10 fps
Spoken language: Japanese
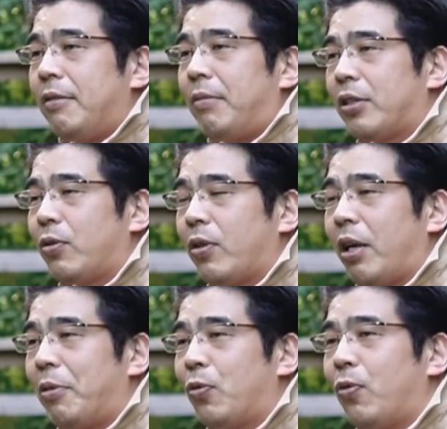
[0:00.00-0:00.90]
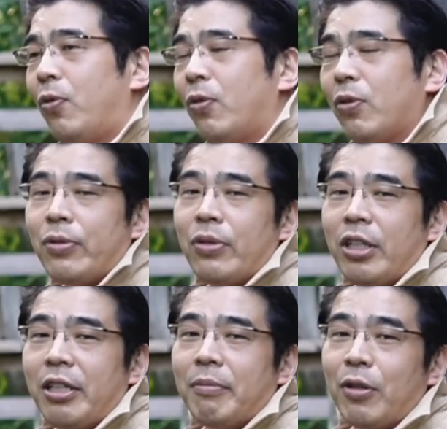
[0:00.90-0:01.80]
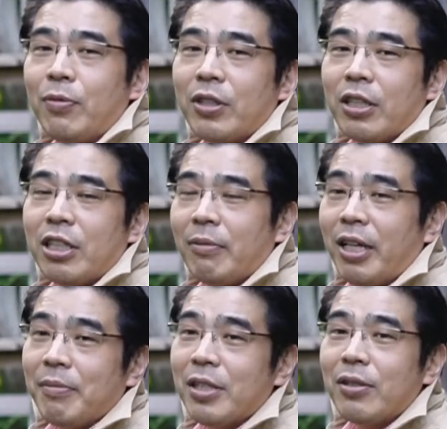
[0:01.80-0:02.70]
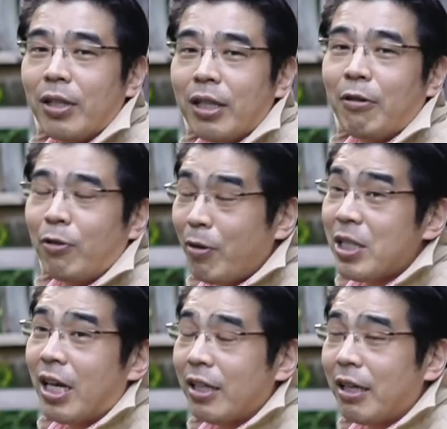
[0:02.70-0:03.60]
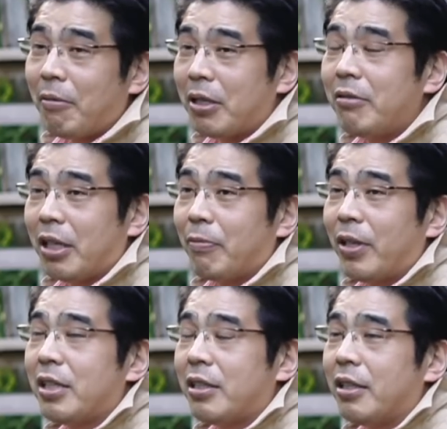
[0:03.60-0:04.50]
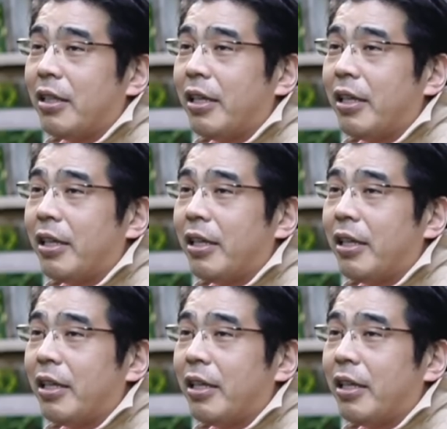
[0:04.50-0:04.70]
まあちょっとやめとこうというふうにま思ってしまいますよねだからこれは別にあなたが悪いわけでもないし、